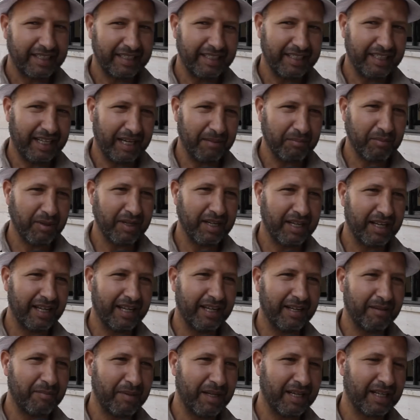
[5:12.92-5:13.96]
يعني الحمد
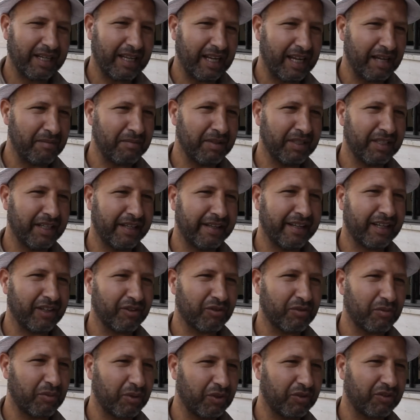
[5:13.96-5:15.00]
لله البلد الامين ديالنا
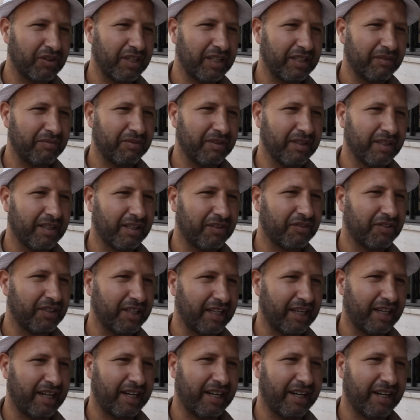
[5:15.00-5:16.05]
كنشوفوه زايد في
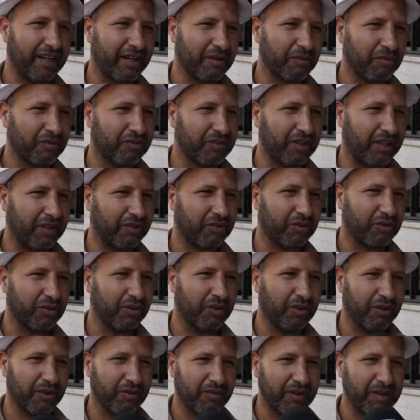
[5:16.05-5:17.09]
الازدهار وفي
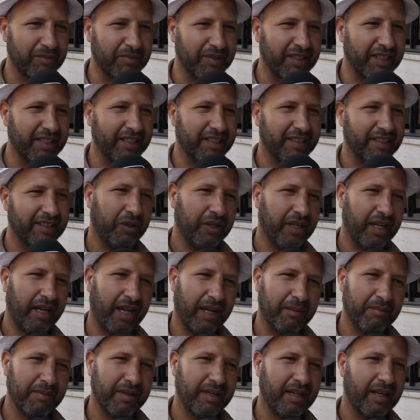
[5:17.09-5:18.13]
التحسن فهمتي حنا
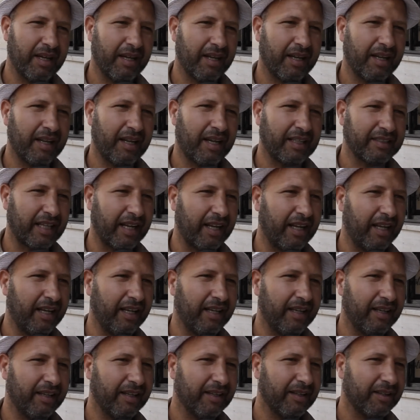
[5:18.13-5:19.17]
الحمد لله الله
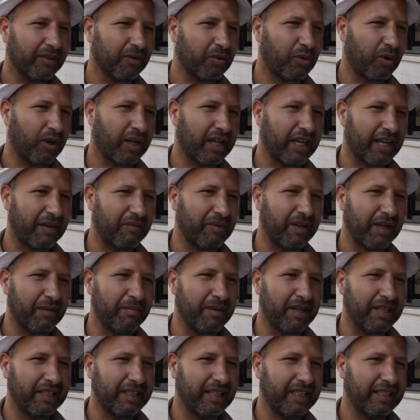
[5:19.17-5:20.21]
عطانا كل خير في هذه
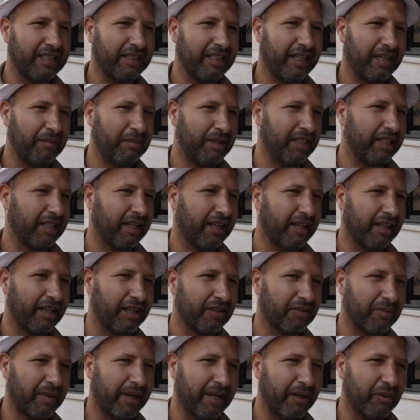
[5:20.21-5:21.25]
البلاد هذه نعم علينا
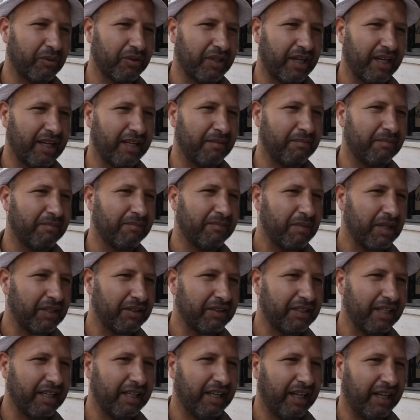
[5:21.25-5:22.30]
الله سبحانه وتعالى بهذا
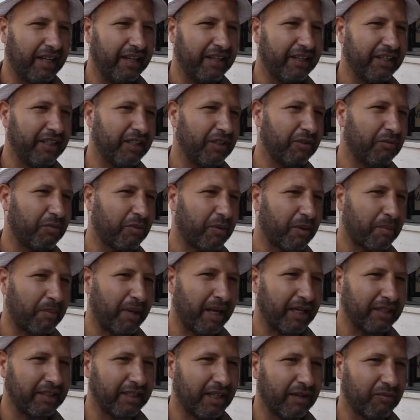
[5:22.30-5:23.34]
الدين الحنيف
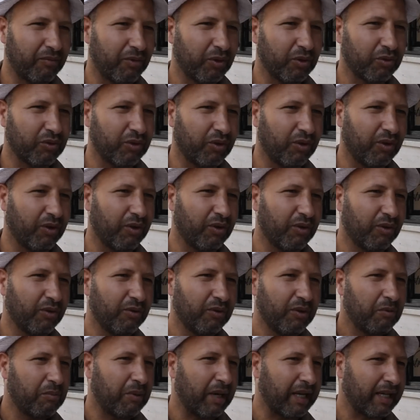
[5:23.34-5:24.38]
واربعه ديال الفصول
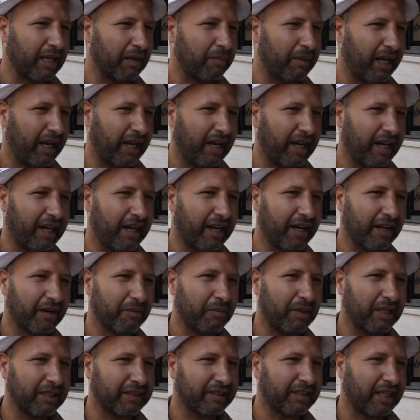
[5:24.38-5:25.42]
وبهذه البحار
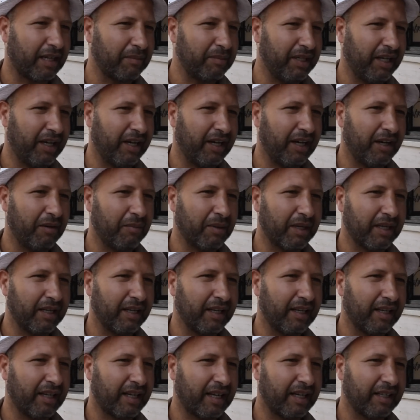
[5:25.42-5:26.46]
وبهذه الطبيعه
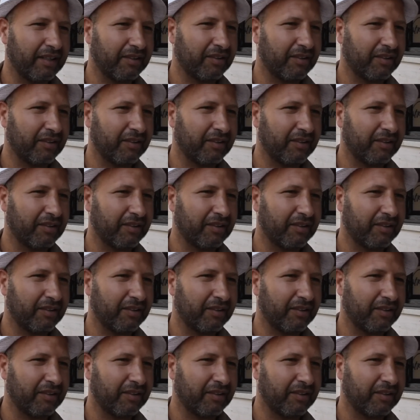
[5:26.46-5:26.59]
وبهذه